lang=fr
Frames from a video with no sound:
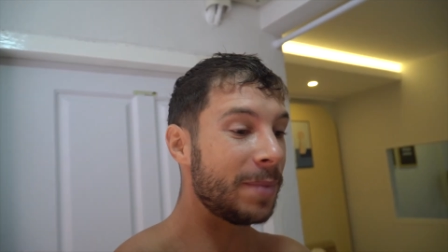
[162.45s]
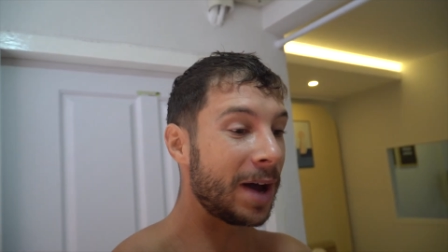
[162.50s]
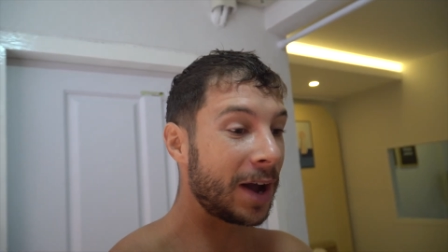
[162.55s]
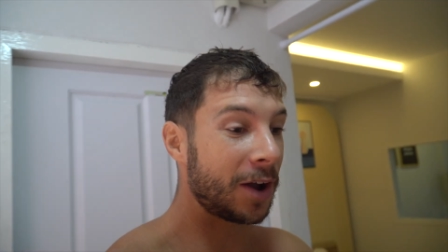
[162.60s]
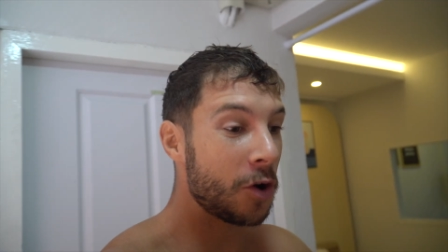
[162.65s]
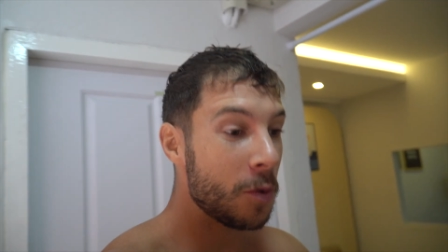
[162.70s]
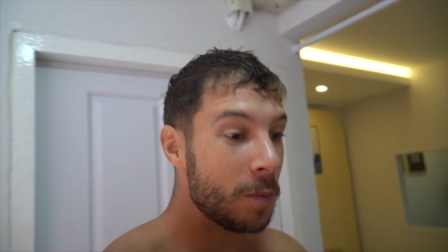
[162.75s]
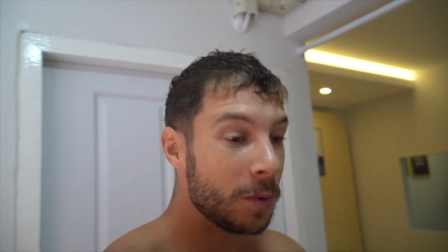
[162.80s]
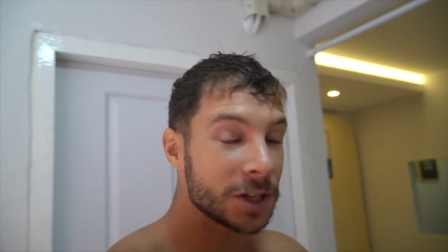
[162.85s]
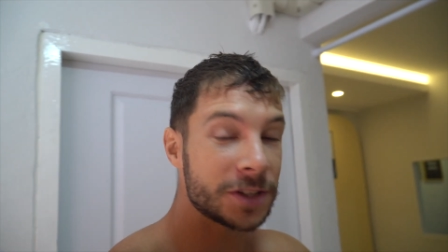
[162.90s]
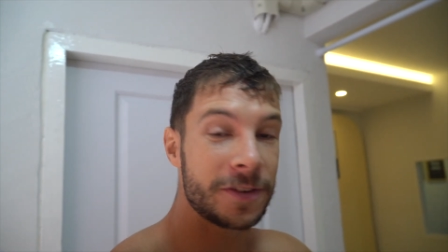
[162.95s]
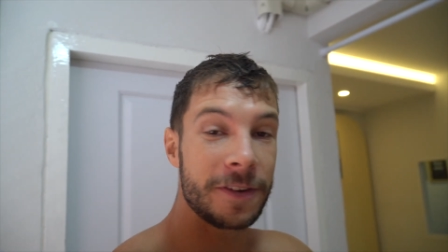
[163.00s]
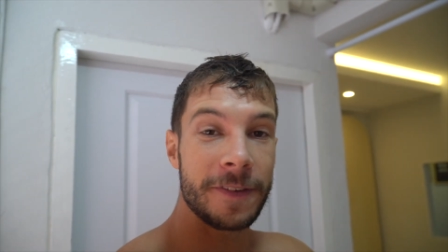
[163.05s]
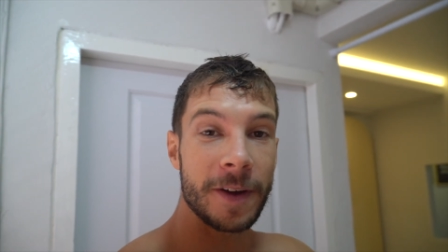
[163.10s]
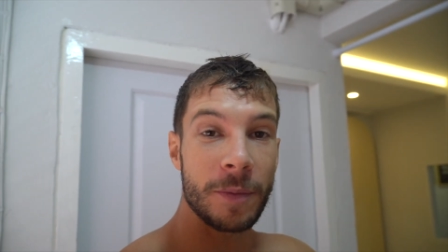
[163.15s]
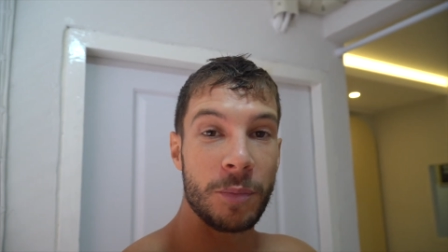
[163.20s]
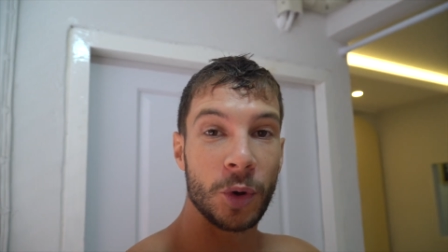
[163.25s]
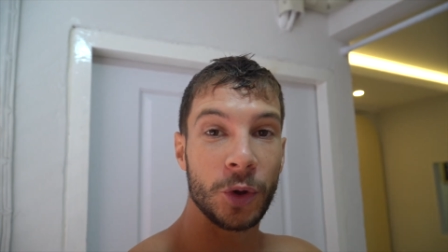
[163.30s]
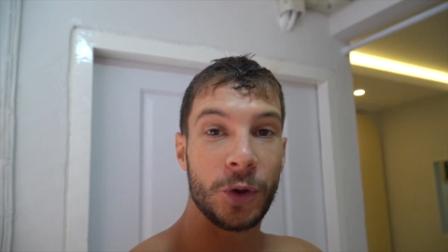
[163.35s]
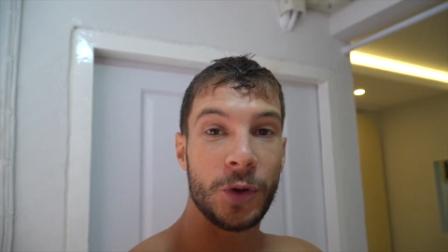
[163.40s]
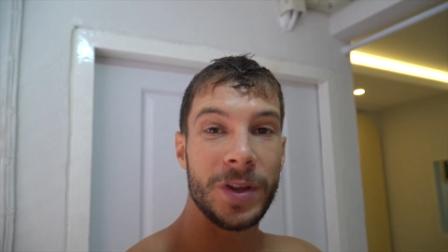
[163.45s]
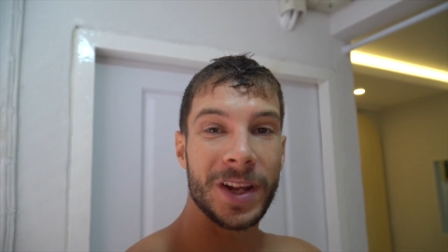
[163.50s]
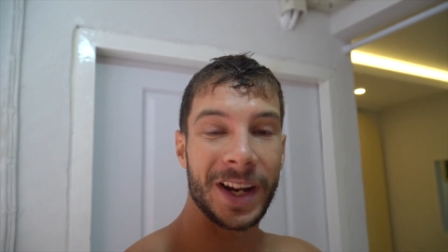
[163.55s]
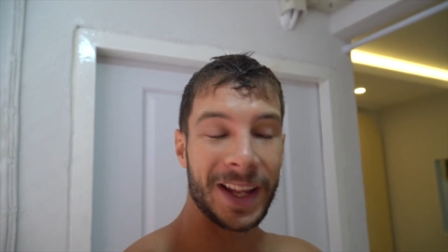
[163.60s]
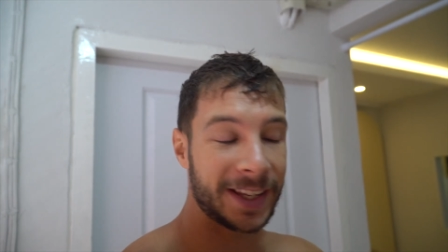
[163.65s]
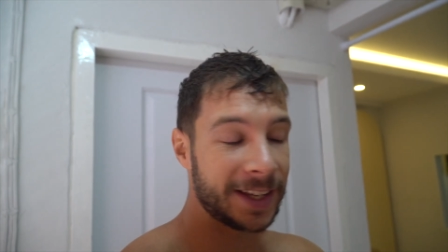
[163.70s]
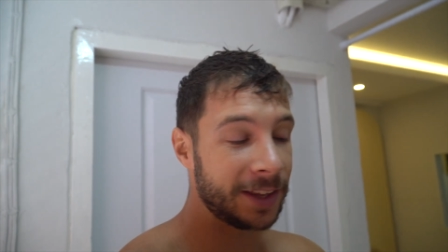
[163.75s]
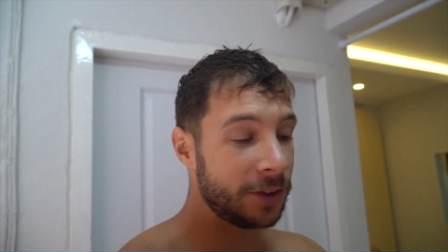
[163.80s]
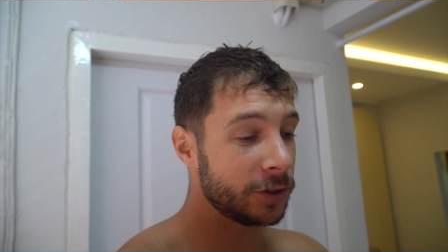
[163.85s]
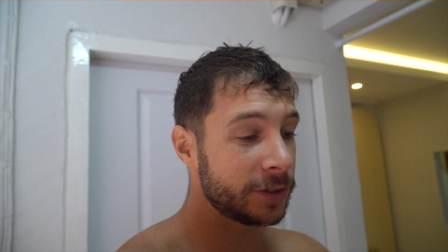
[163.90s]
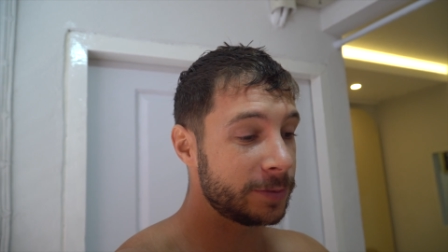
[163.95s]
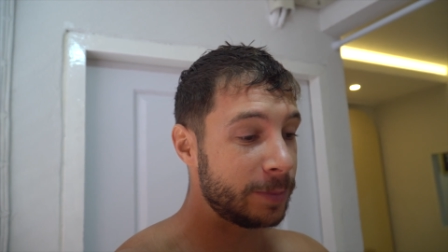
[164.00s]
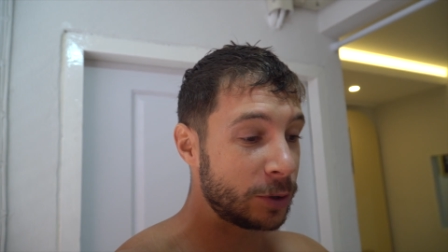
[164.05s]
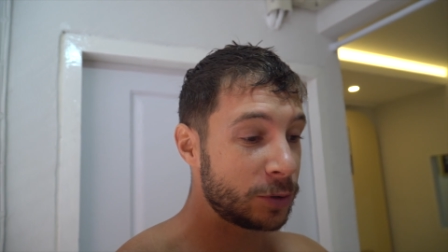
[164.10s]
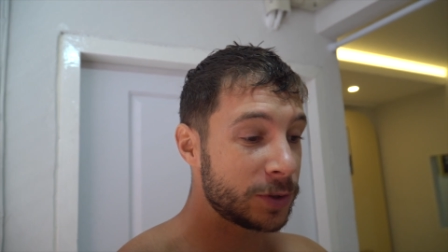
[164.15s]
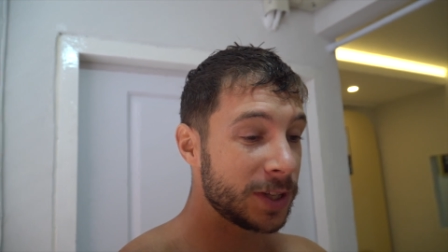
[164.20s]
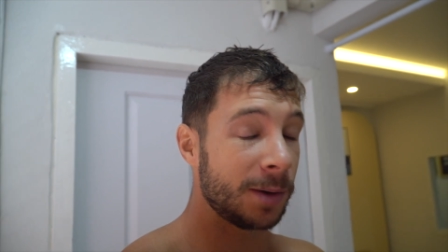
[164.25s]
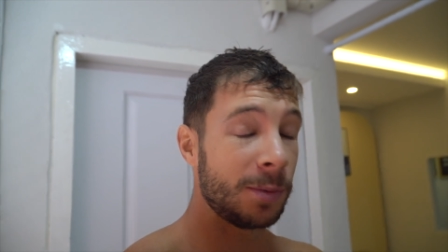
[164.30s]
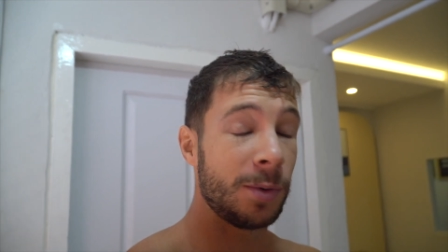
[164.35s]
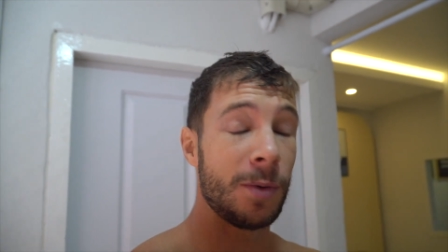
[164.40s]
bah comment je vais faire pour tenir la cadence Bah
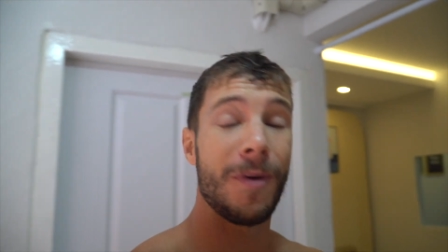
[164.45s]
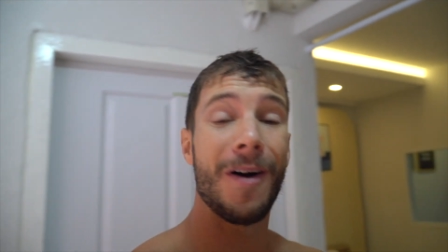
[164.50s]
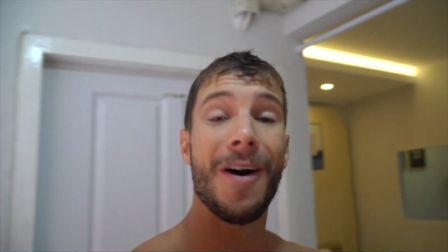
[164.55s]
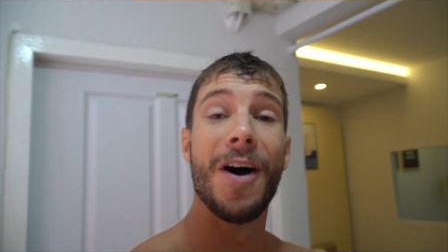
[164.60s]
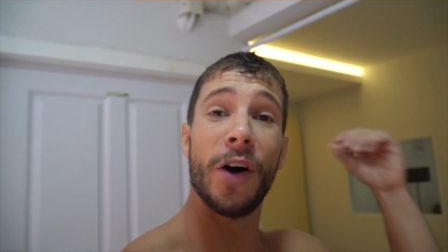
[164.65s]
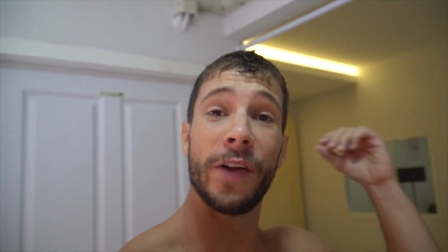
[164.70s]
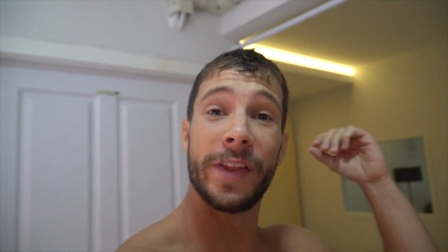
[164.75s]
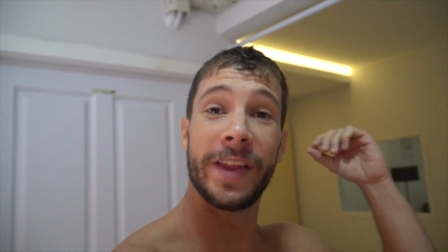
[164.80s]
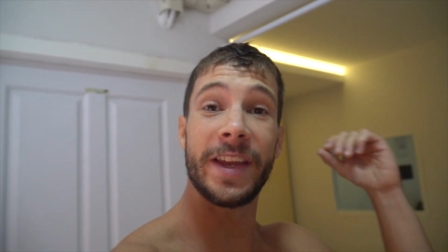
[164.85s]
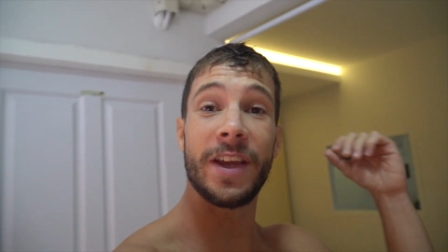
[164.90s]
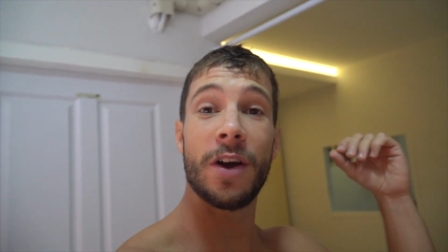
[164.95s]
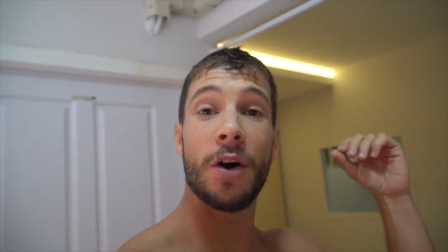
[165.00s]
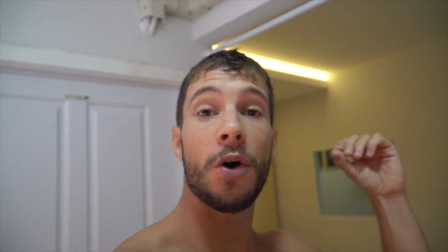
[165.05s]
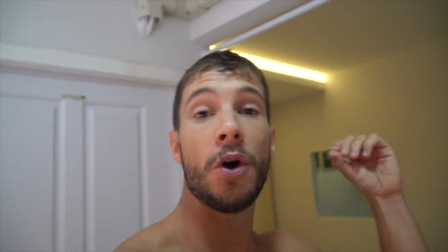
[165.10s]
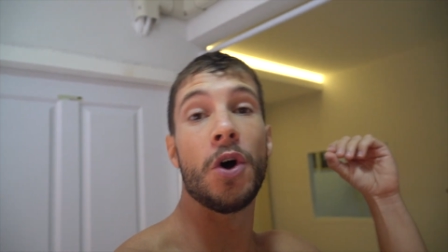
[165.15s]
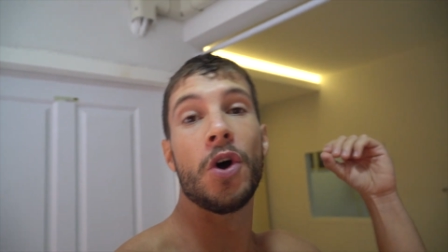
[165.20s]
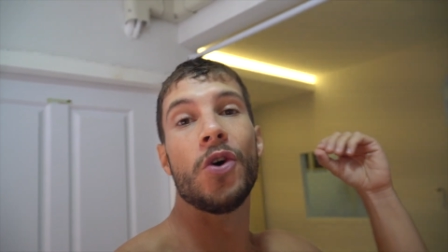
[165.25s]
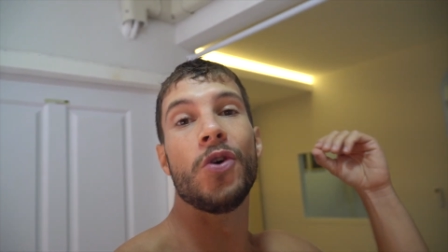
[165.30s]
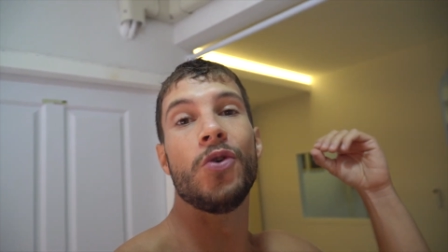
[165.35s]
tout simplement en ayant